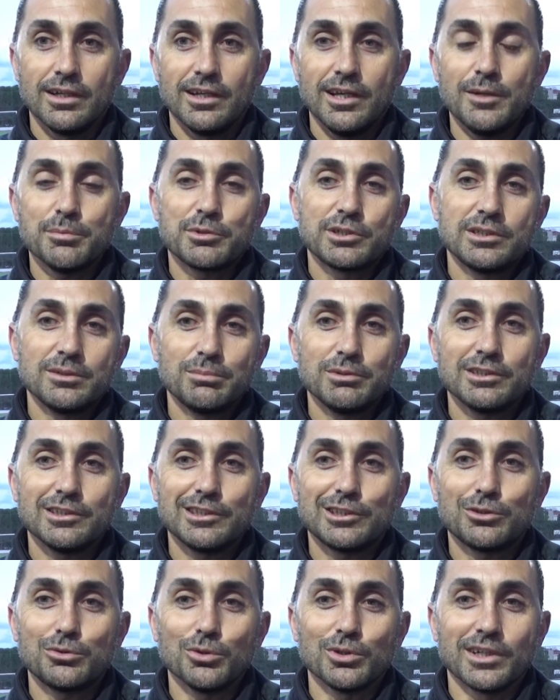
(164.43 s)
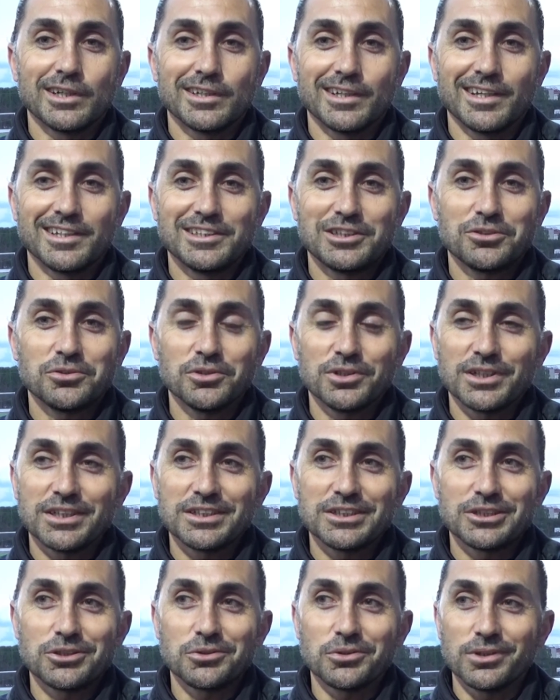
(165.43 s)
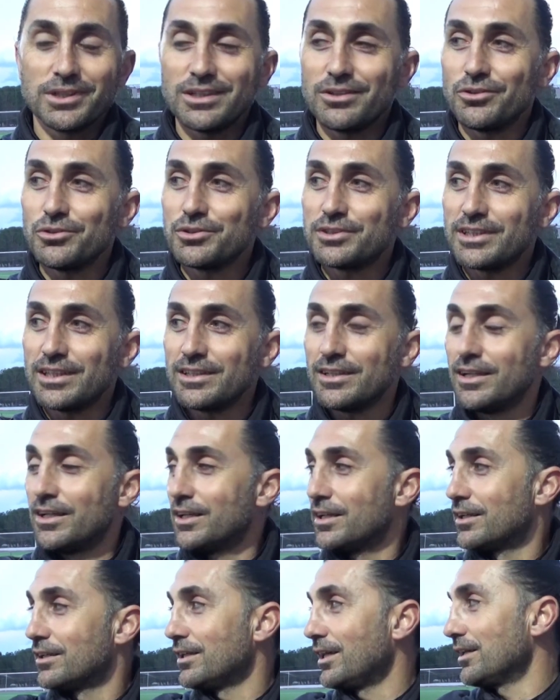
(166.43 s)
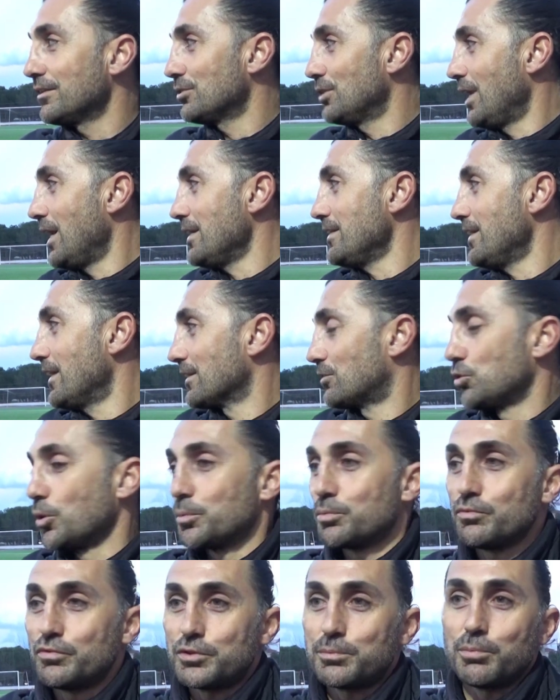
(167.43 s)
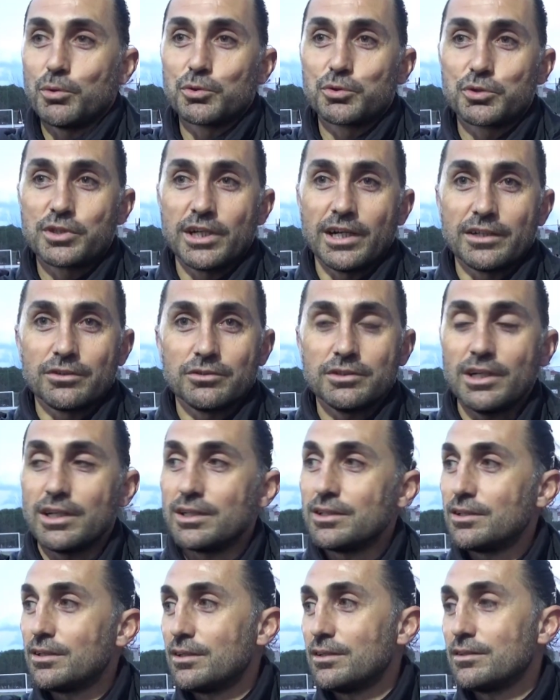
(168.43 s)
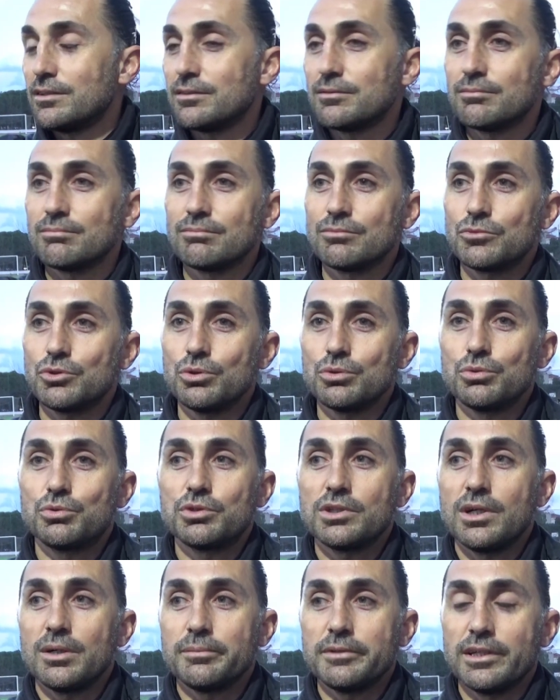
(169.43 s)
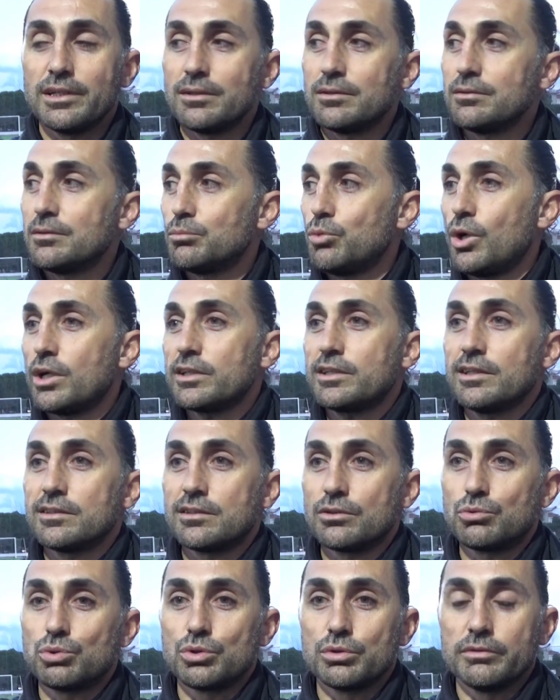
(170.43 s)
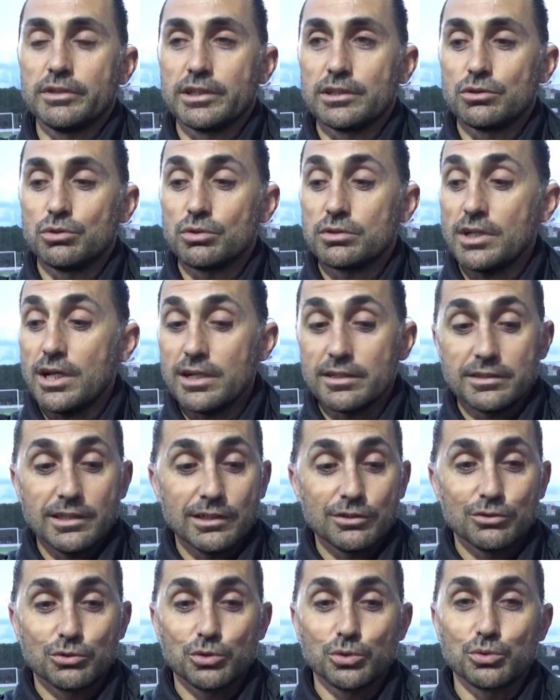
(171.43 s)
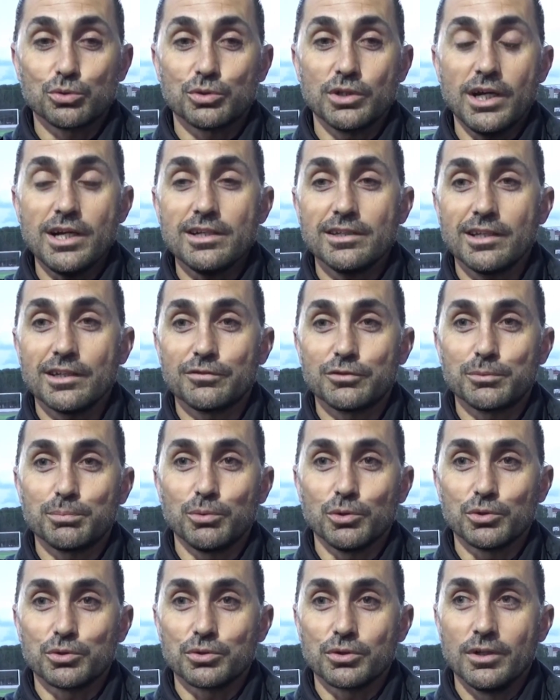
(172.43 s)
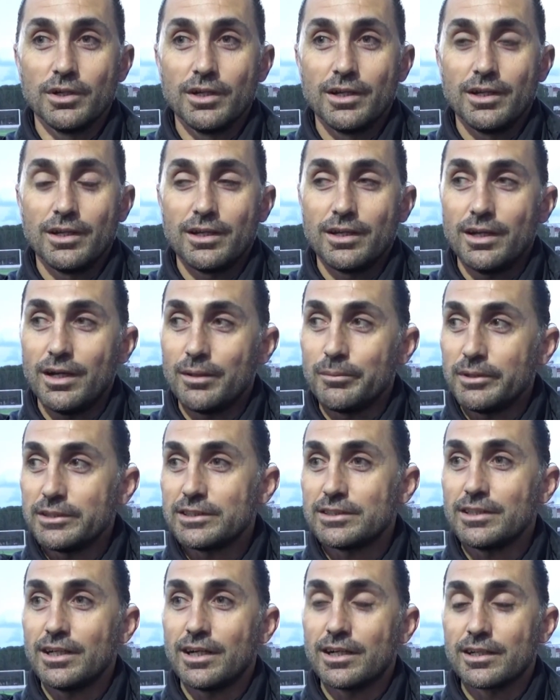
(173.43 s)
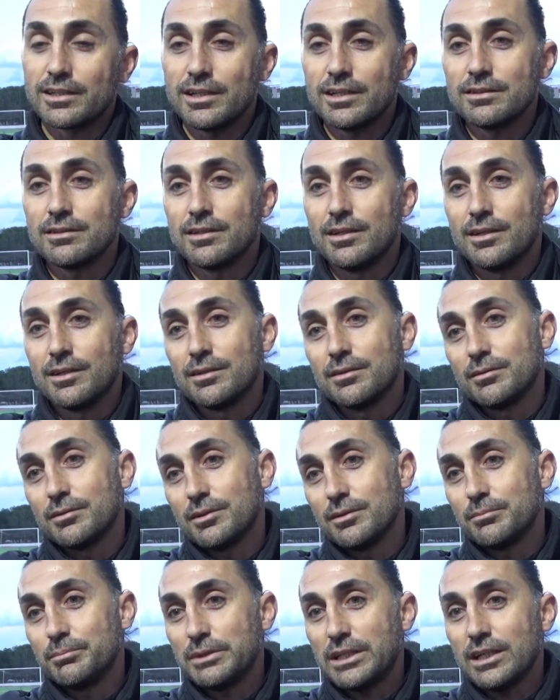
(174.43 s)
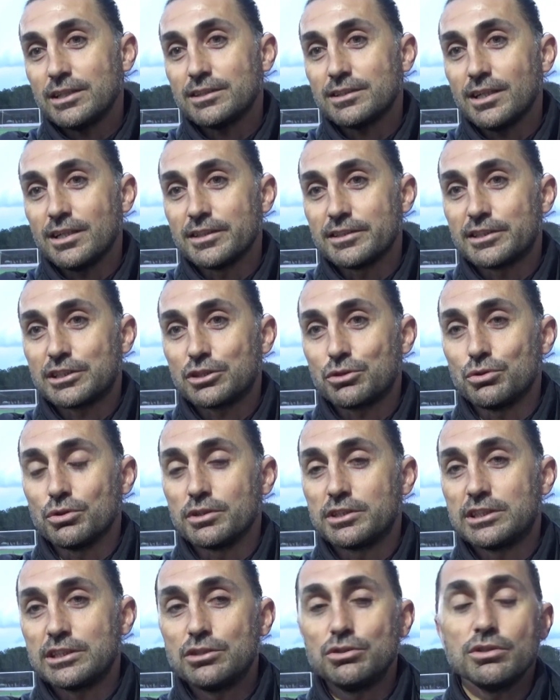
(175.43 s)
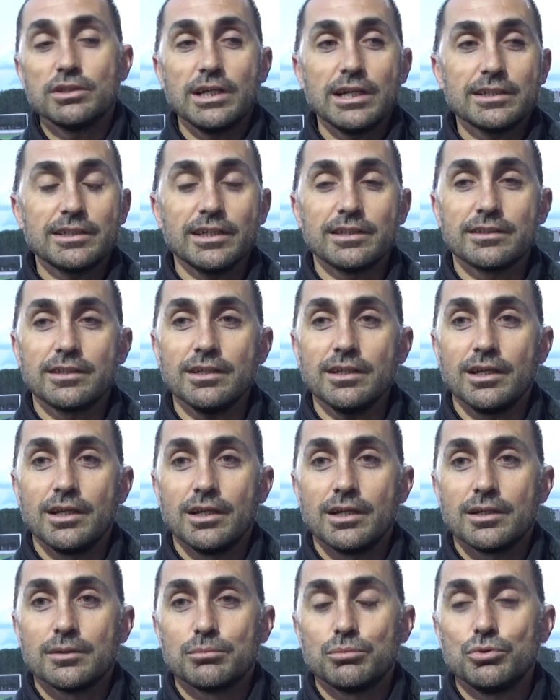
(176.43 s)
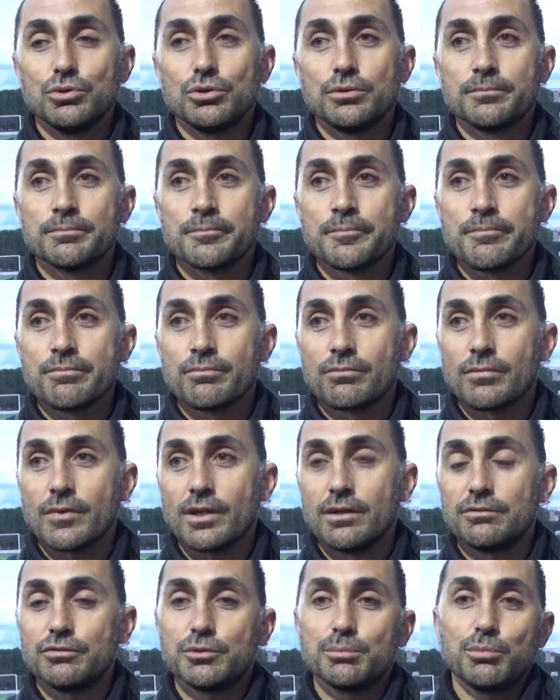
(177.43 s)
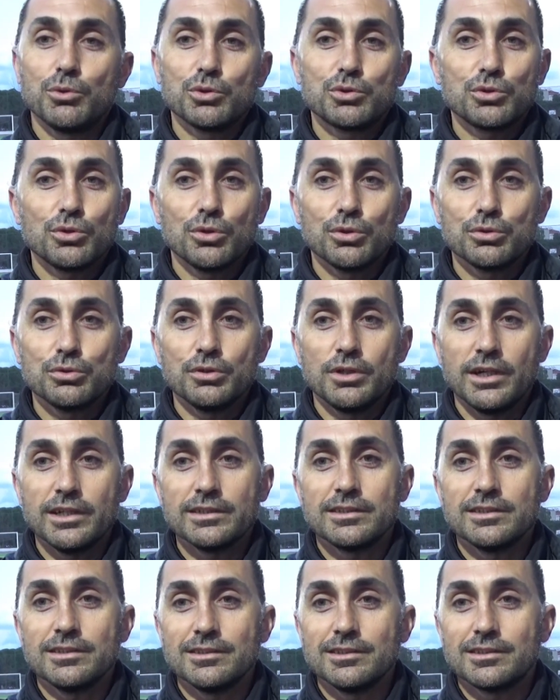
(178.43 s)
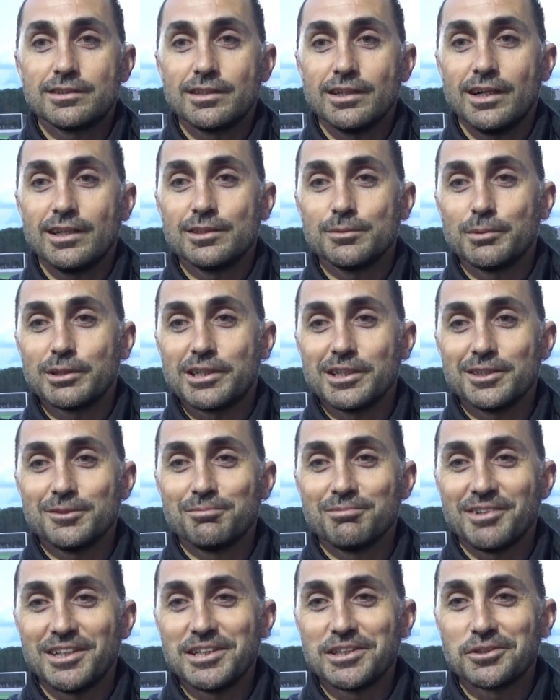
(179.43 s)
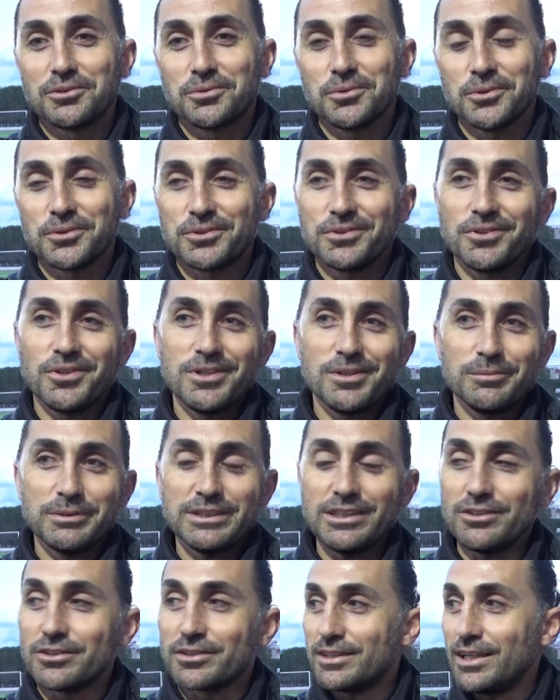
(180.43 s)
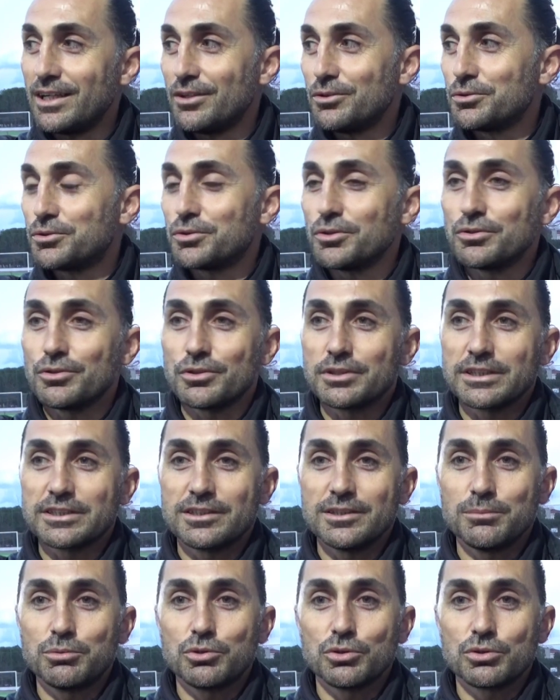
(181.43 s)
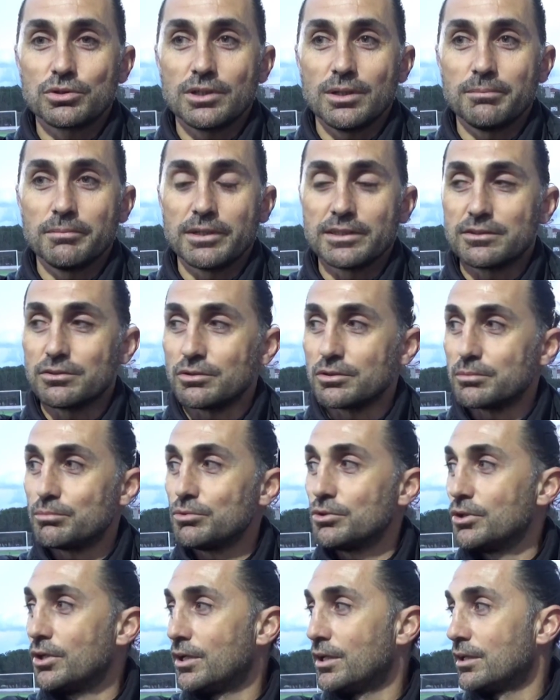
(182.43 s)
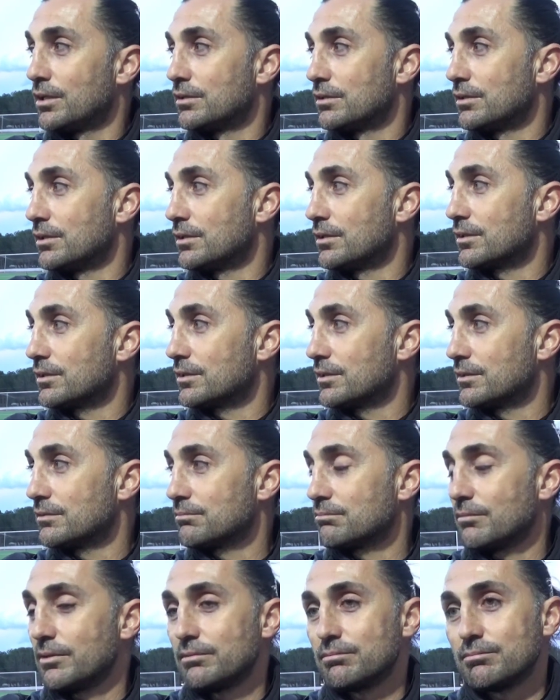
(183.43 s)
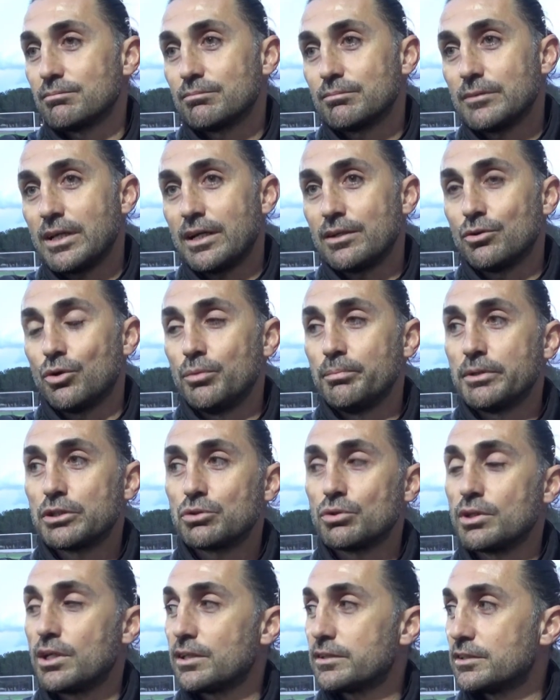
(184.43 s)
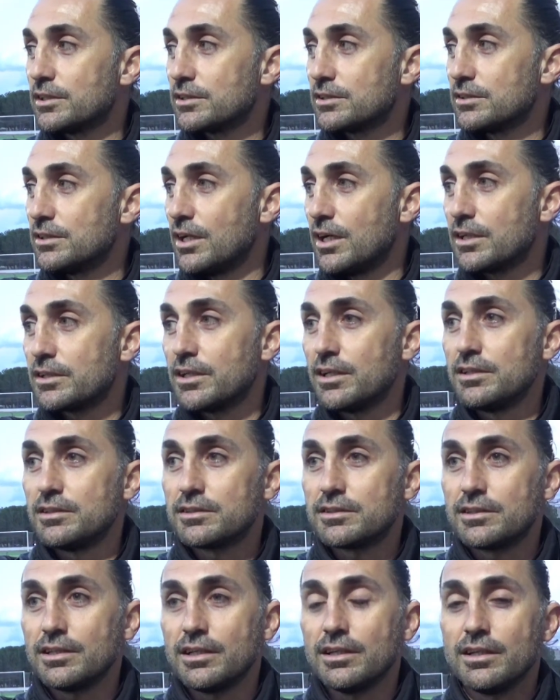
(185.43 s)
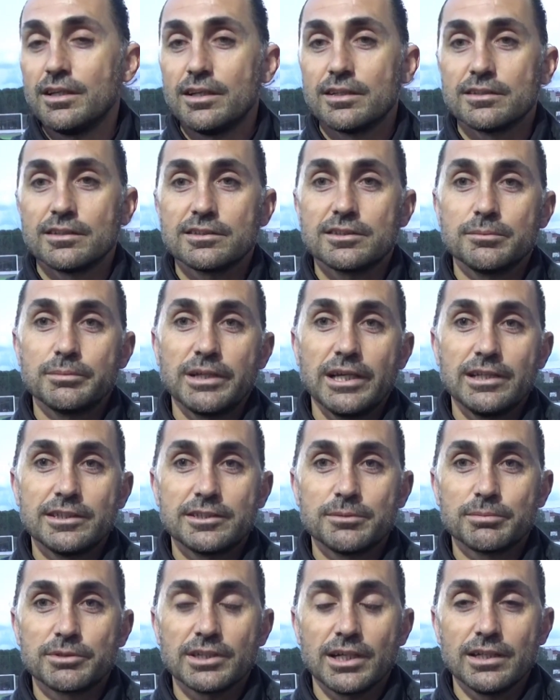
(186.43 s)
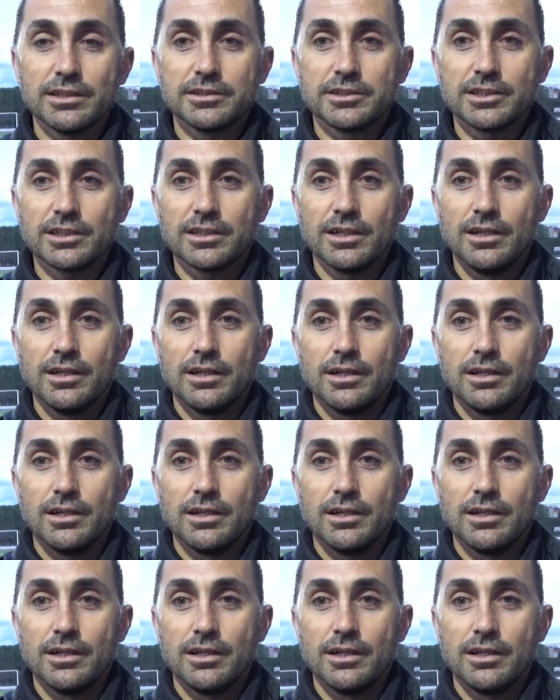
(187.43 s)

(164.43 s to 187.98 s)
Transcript: Hepsini bir istiyorlar yani, istiyorlar da istiyorlar. O yüzden e, her yer top futbolcu kaynıyor. Yani e, çok ücra bir yere, bu Arkent'e turnuvaya gidiyoruz. Her yer çocuk, her yer futbolcu. Ama işte aradan birkaç tanesi çıkıyor. Çıkıyor derken de bu futbolcu oldu. Haydi işte haydi bakalım hayırlısı olsun. Öyle bir şey Daha 13-14 yaşında bir çocuktan bahsediyoruz. Bu e, yani 15-16 yaşında ergenlikte nasıl bir gelişim sağlayacak?